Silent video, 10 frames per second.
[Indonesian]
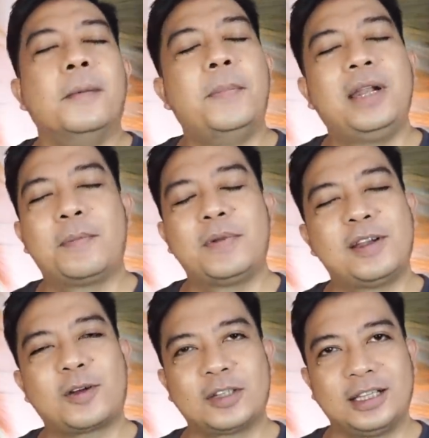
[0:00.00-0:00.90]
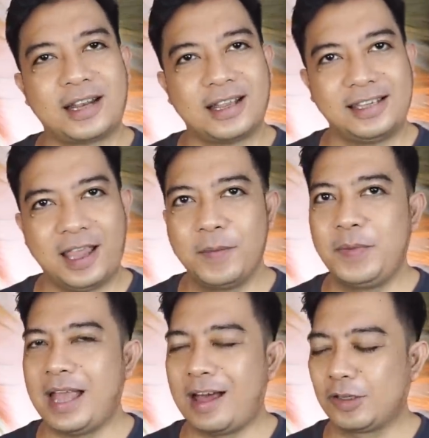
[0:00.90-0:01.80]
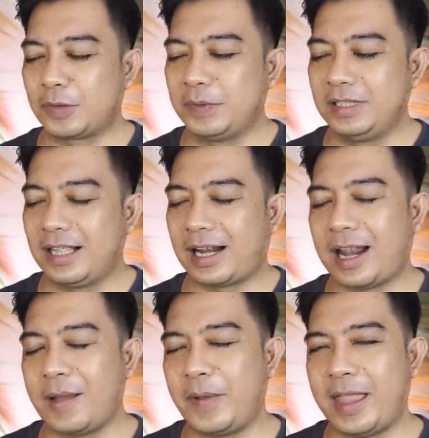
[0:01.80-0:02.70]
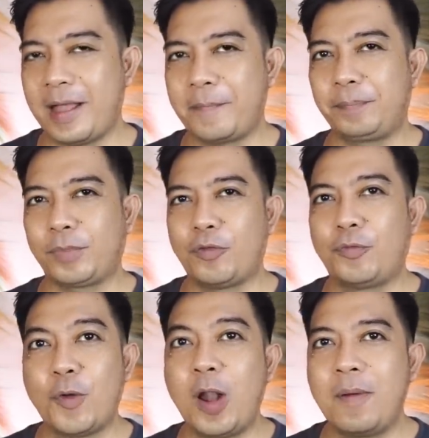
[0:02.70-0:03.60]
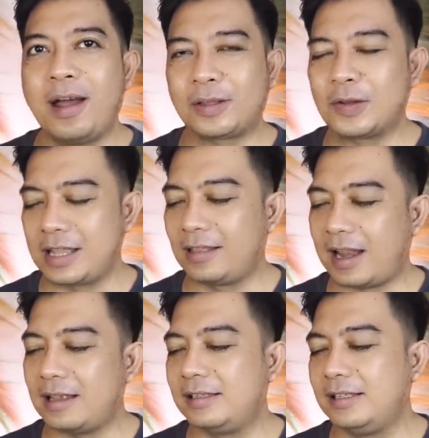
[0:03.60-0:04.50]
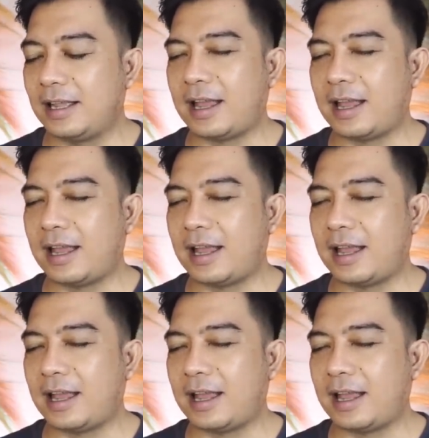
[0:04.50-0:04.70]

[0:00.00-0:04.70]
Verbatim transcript: benar-benar konsentrasi Ebi harus benar apa ya full banget konsentrasinya